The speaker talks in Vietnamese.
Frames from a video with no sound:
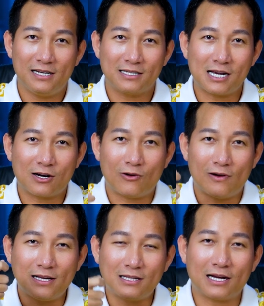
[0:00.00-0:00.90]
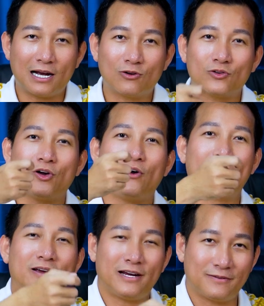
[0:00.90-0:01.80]
sao rồi con lấy thức ăn con
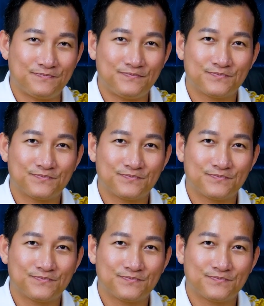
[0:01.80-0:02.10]
cho nó ăn